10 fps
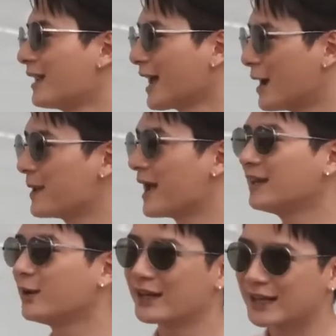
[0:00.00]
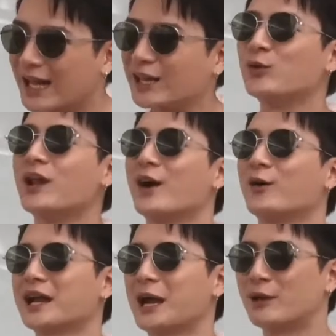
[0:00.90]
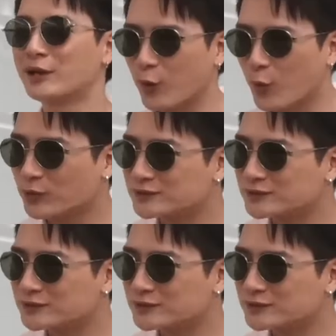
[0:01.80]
นะครับ มีอันที่เราเล่นถนัดอยู่แล้วนะครับ แล้วเดี๋ยวคง